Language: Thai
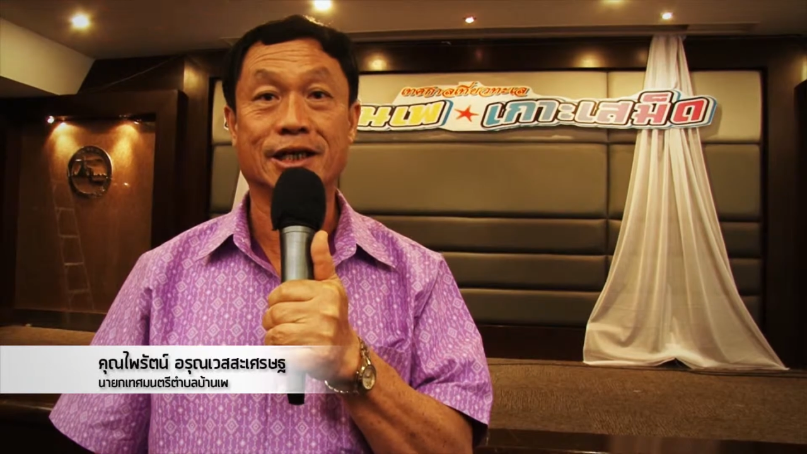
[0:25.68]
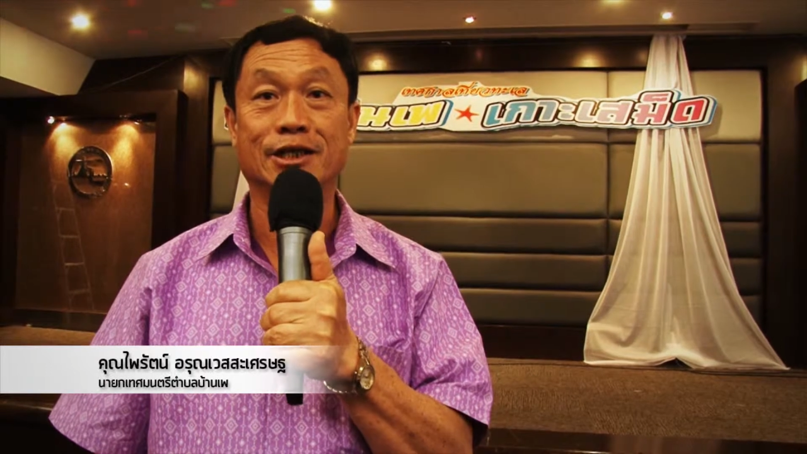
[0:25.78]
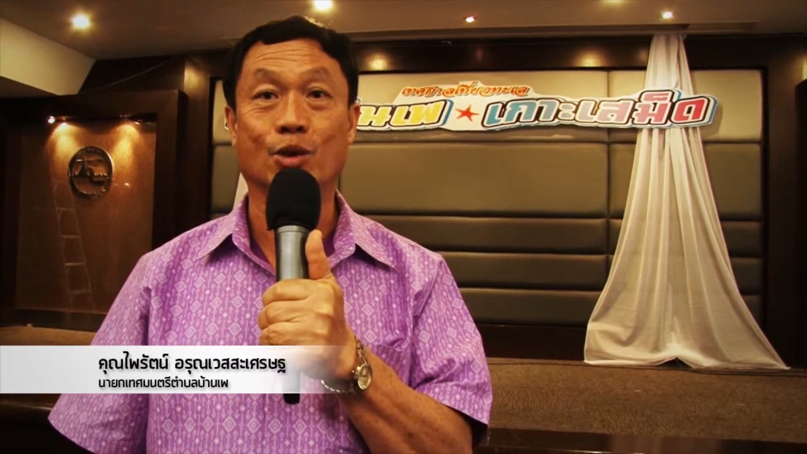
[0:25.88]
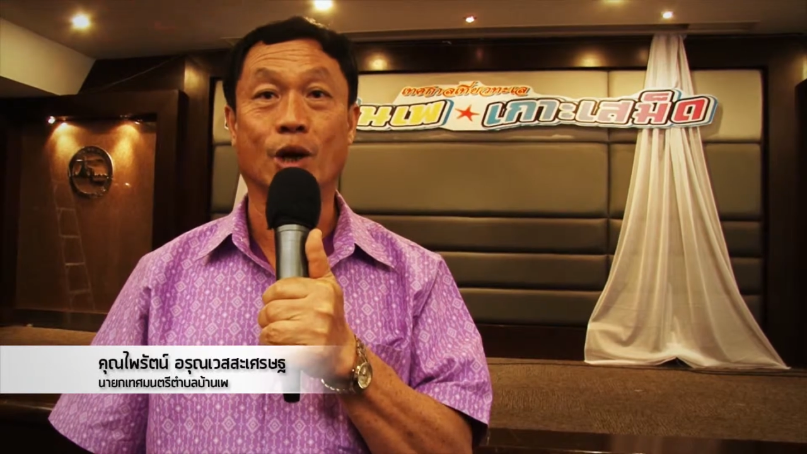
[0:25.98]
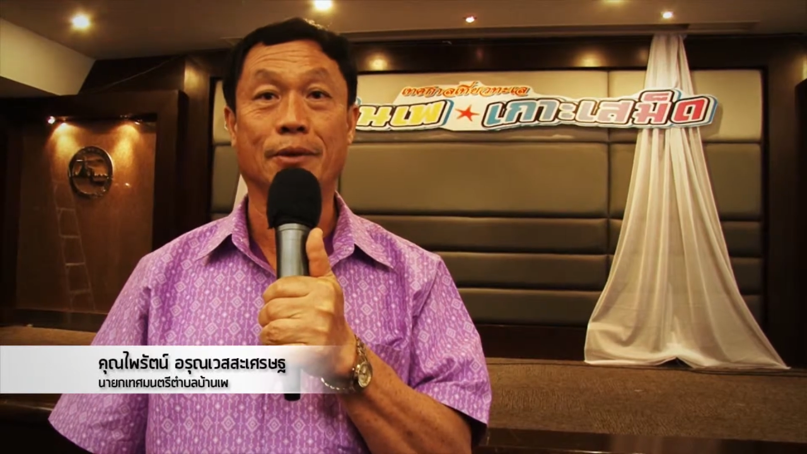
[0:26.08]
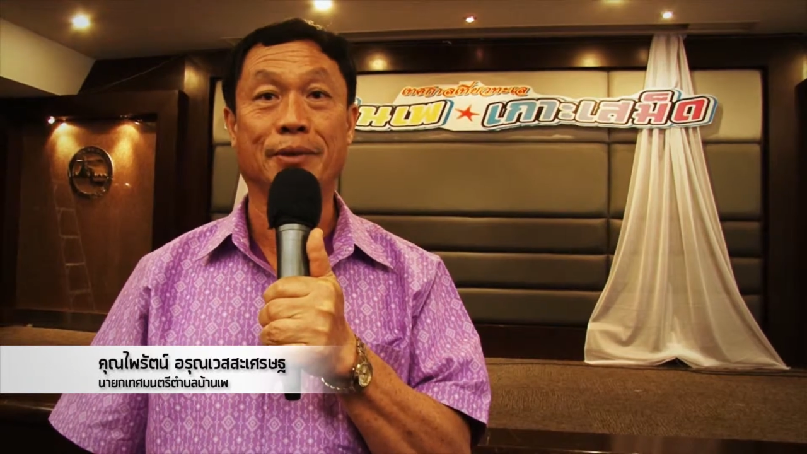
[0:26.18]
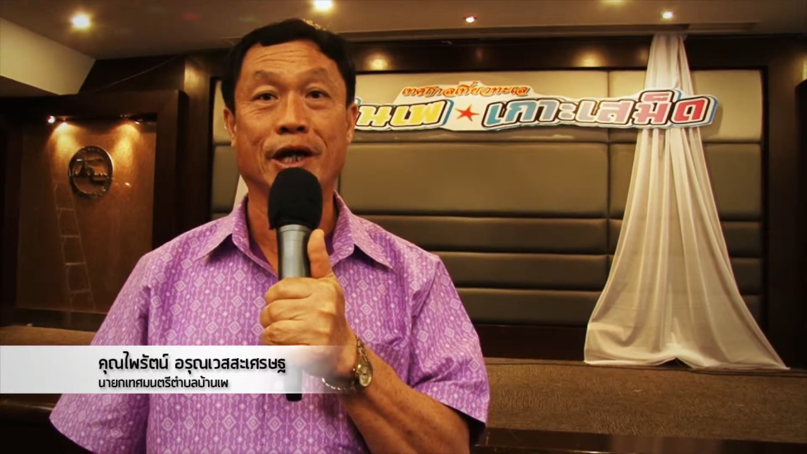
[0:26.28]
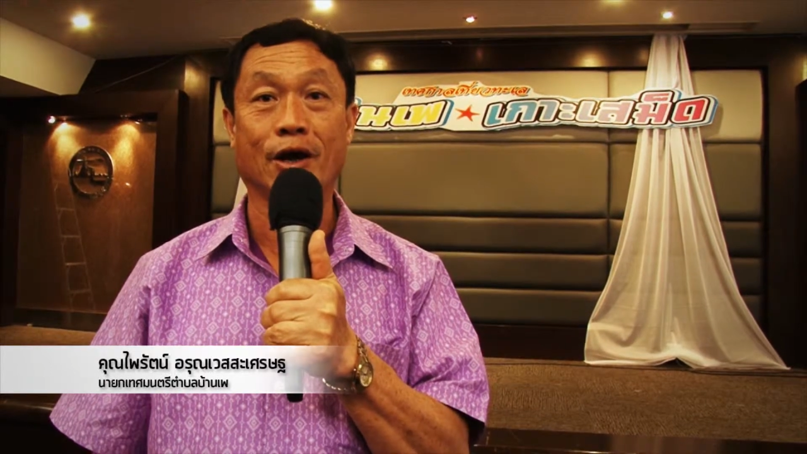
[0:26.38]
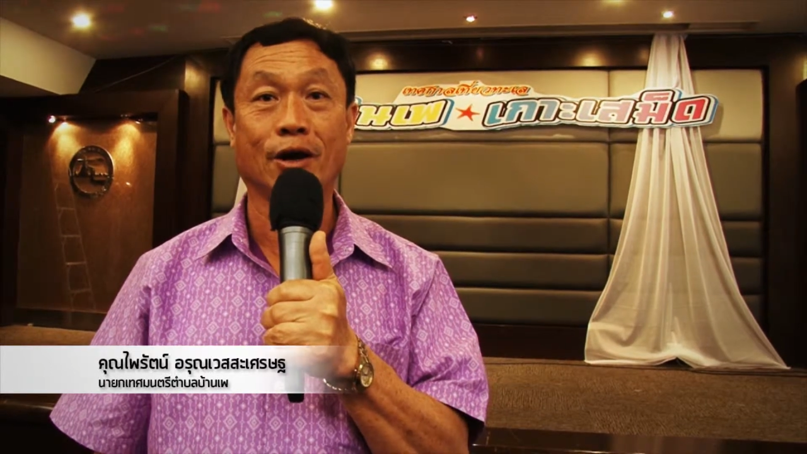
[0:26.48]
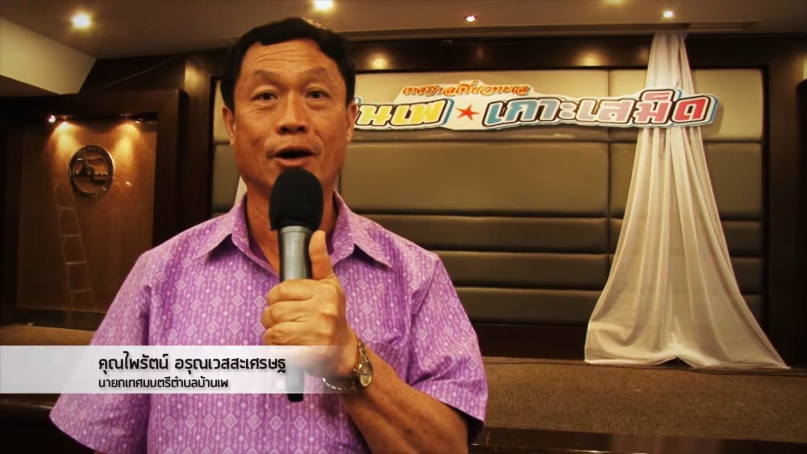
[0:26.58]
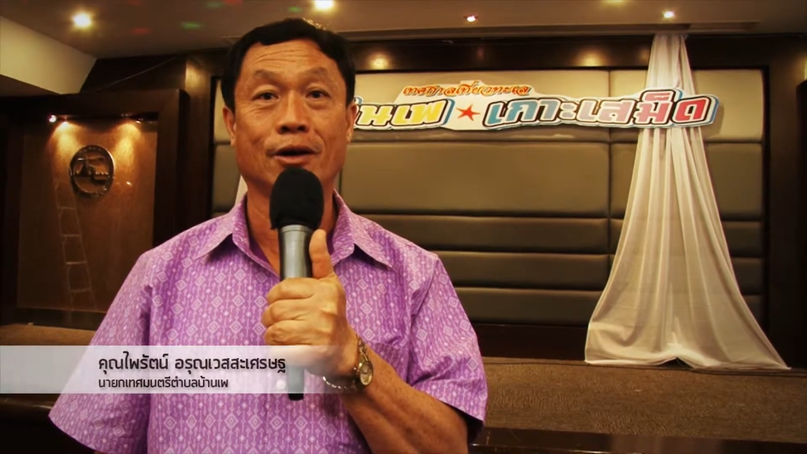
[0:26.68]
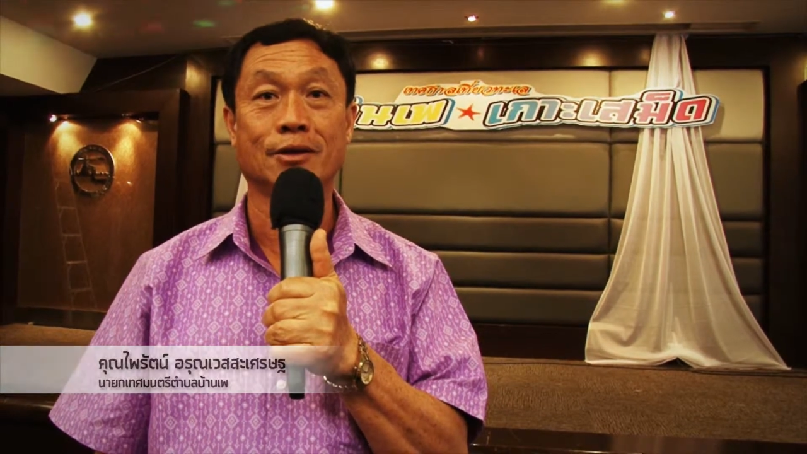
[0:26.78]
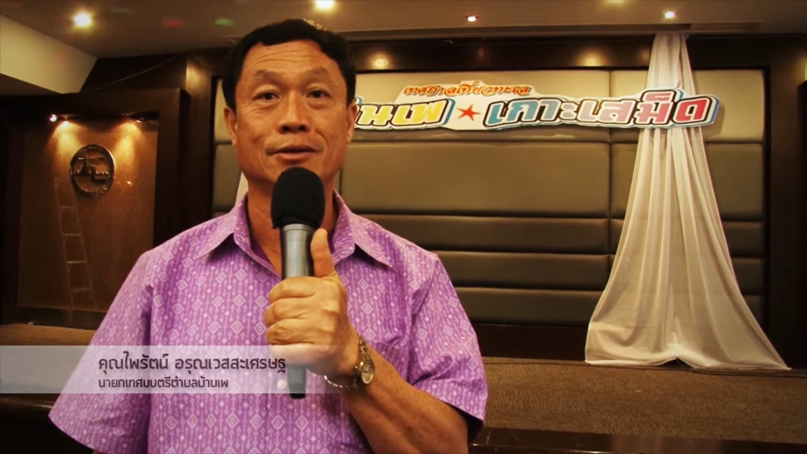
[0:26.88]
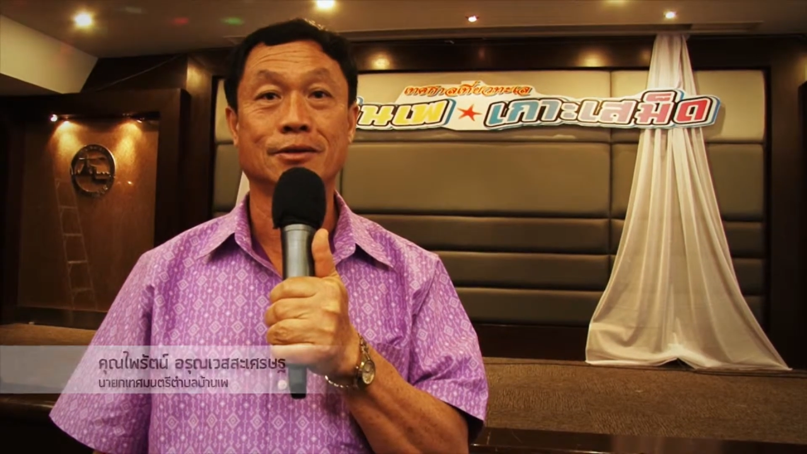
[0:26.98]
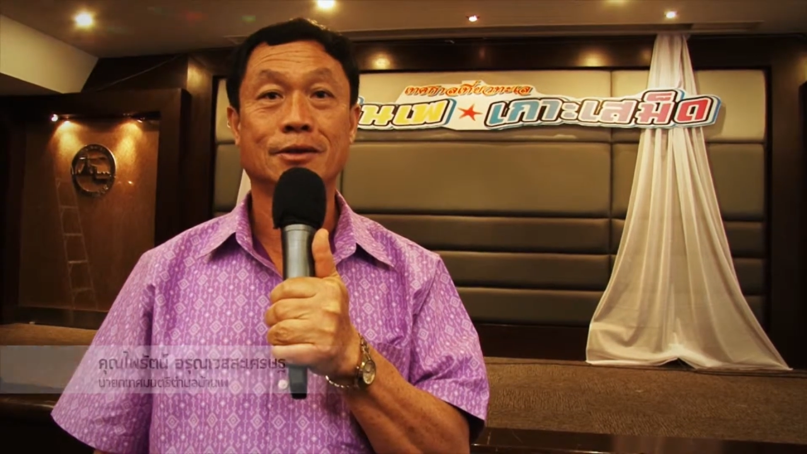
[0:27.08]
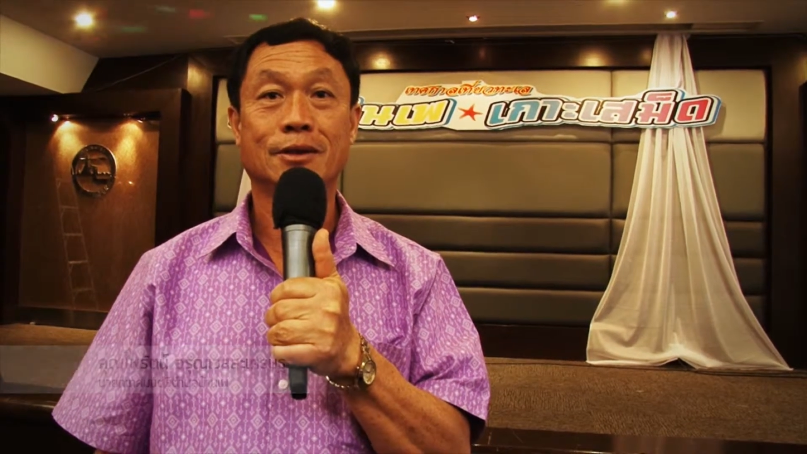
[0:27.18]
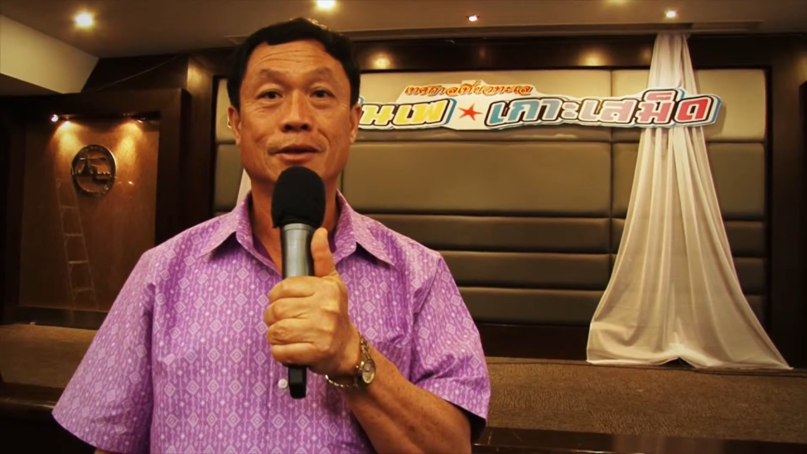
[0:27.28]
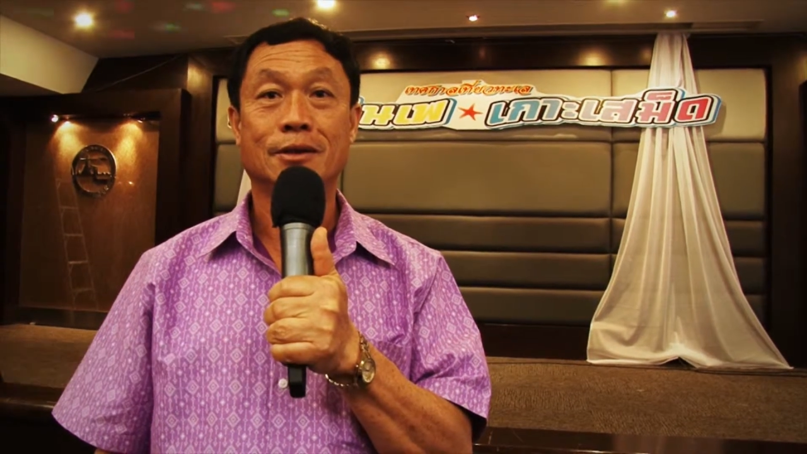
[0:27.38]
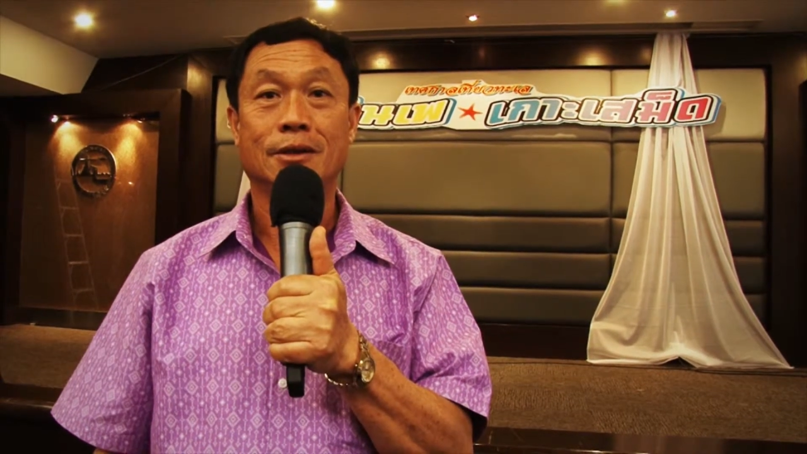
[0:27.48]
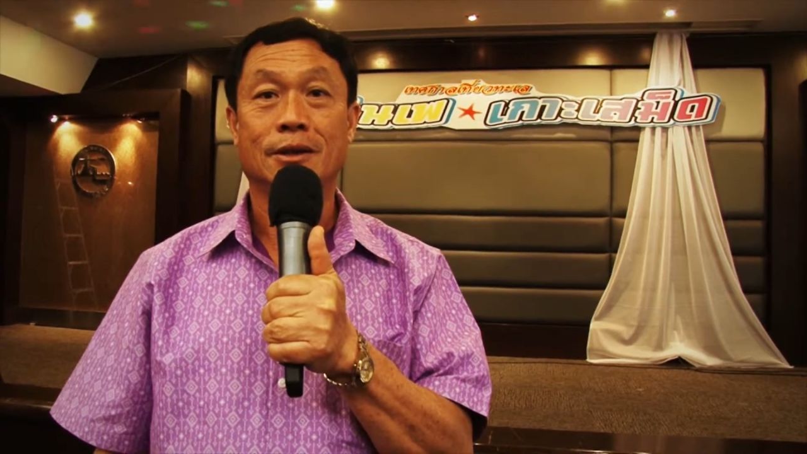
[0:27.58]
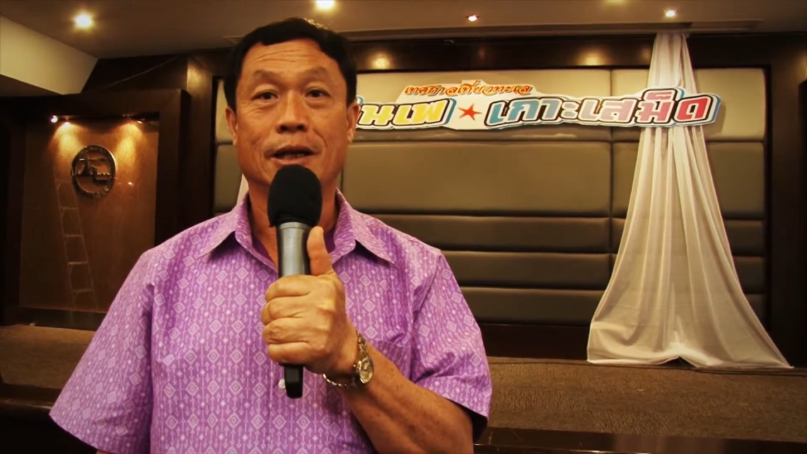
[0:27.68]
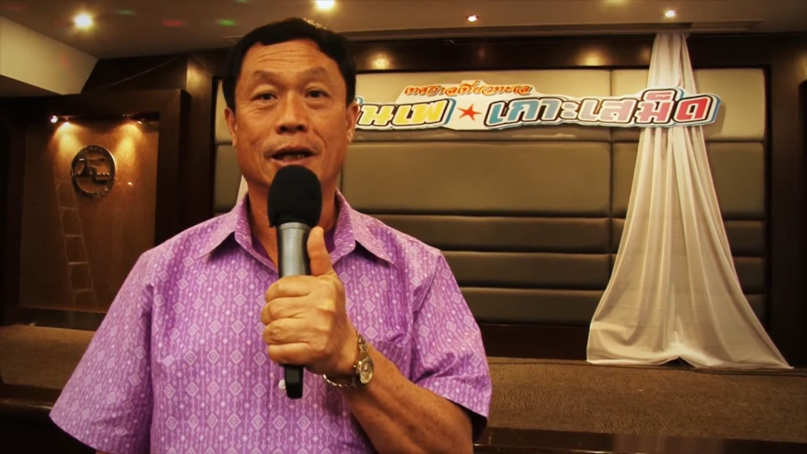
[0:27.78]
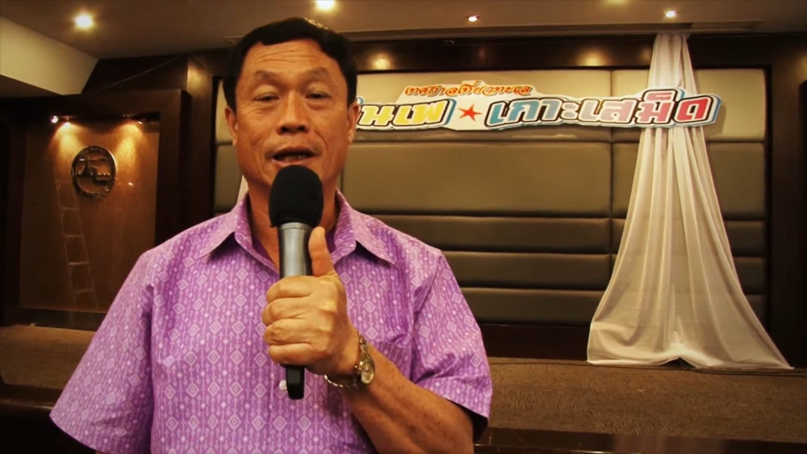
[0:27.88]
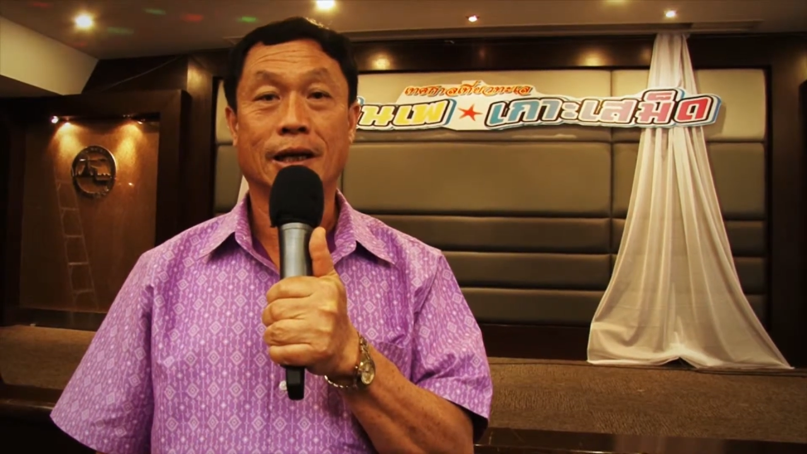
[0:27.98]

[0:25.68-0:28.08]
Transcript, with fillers: เชิญชวนพี่น้องอ